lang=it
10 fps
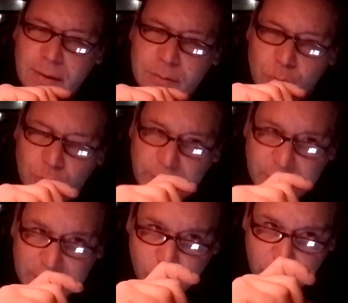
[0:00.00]
sono dei
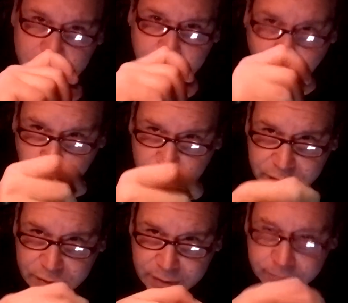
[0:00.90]
piccoli
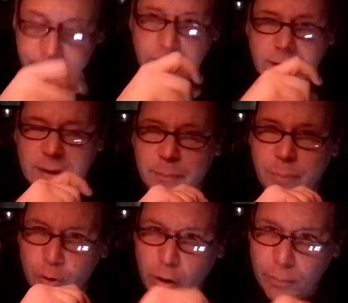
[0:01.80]
punti che
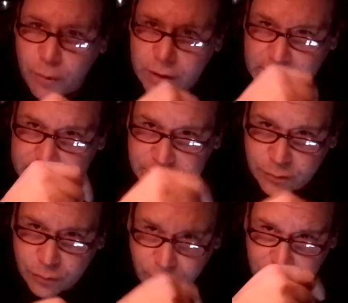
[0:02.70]
poi dopo
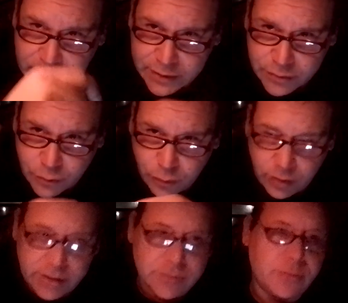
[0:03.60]
crescono, crescono,
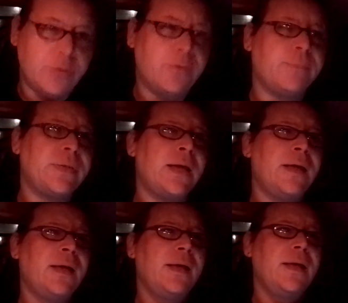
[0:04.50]
crescono
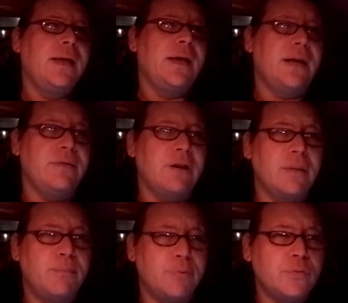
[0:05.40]
e arrivano
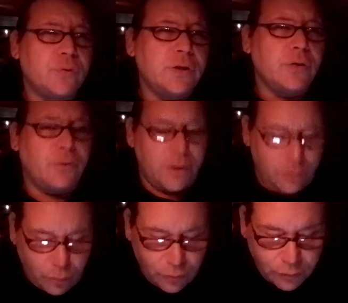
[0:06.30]
al punto di non
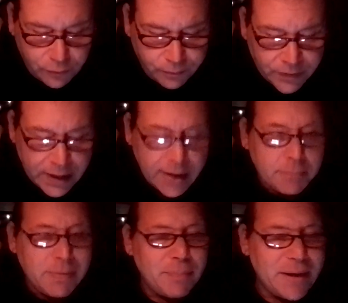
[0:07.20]
ritorno.
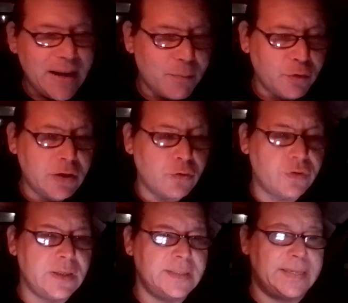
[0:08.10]
Ma parliamo di
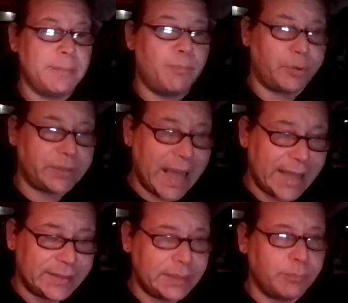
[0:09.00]
notizie
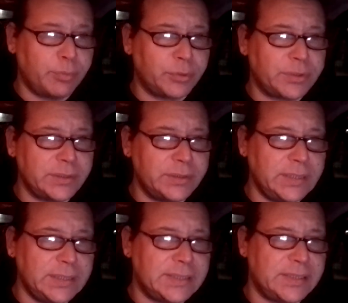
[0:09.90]
importanti,
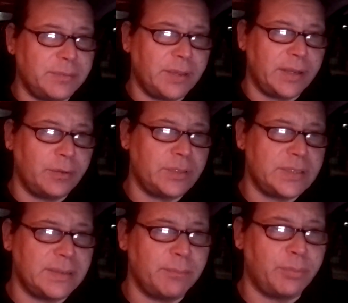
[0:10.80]
importantissime,
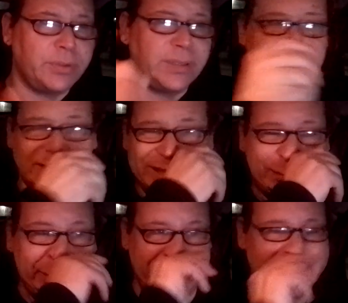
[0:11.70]
notizie
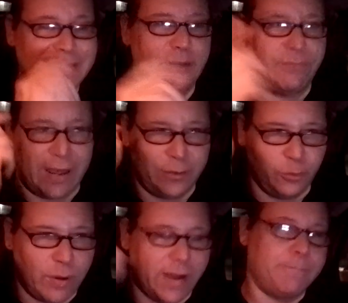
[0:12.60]
importantissime che si
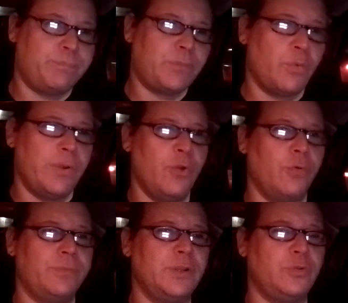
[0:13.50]
rifanno a
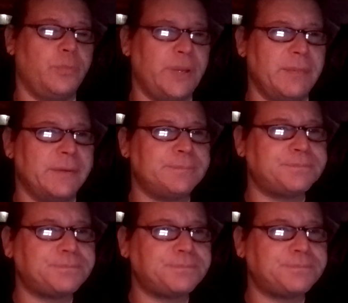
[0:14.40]
quello detto prima.